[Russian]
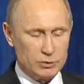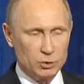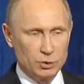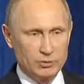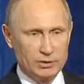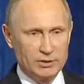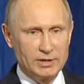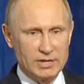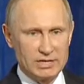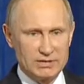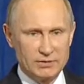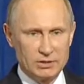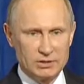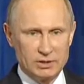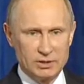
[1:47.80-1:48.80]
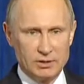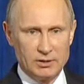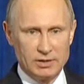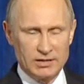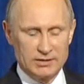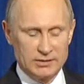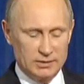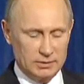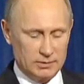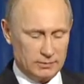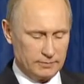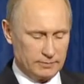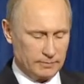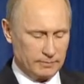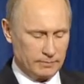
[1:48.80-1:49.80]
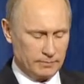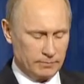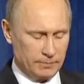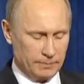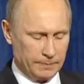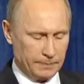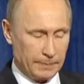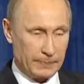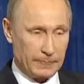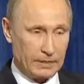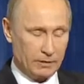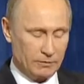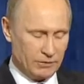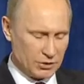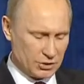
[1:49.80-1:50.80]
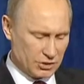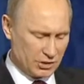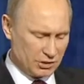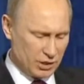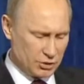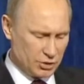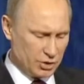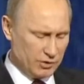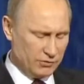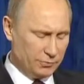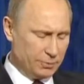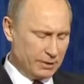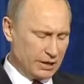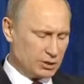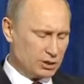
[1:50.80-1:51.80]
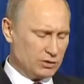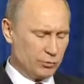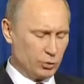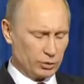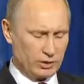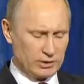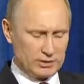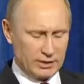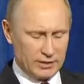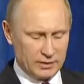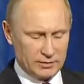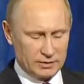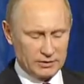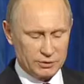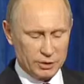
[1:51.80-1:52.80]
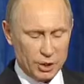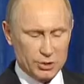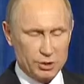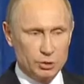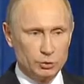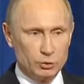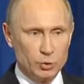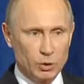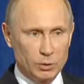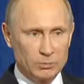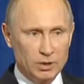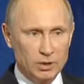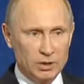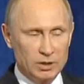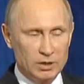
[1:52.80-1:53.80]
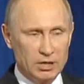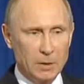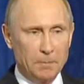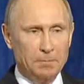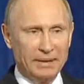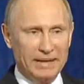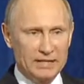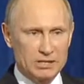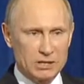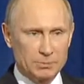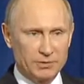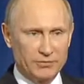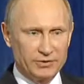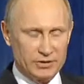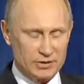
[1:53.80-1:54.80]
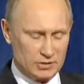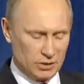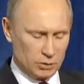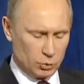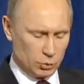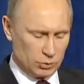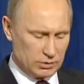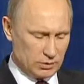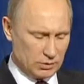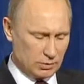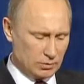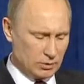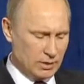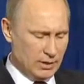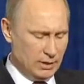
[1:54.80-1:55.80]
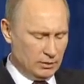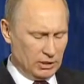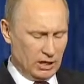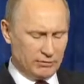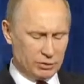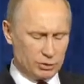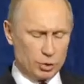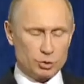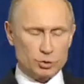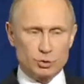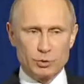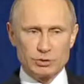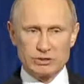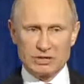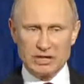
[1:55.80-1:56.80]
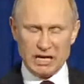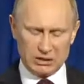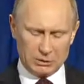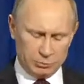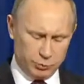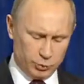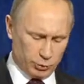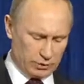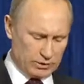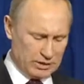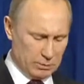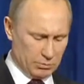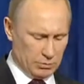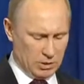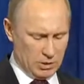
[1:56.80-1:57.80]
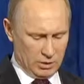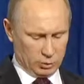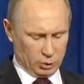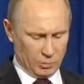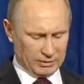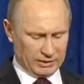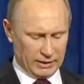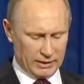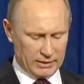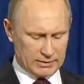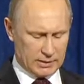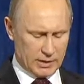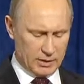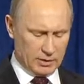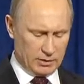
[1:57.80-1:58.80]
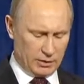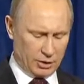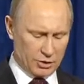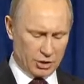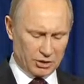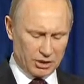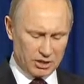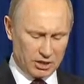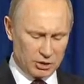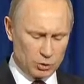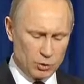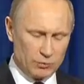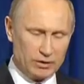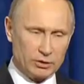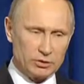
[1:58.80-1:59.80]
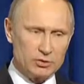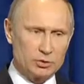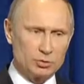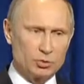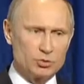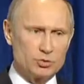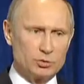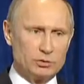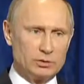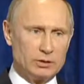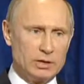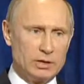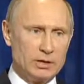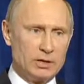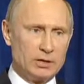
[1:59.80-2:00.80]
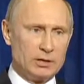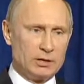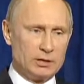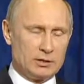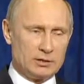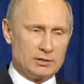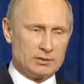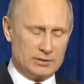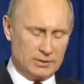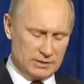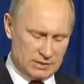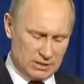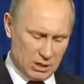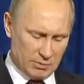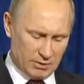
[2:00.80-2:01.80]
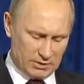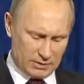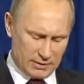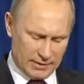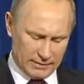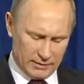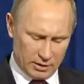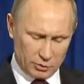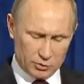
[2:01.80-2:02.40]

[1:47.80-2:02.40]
основой для развития России. Ваша задача и впредь твердо стоять на страже норм – и принципов Конституции, давать жесткий отпор тем, кто пытается расшатать основы конституционной системы страны,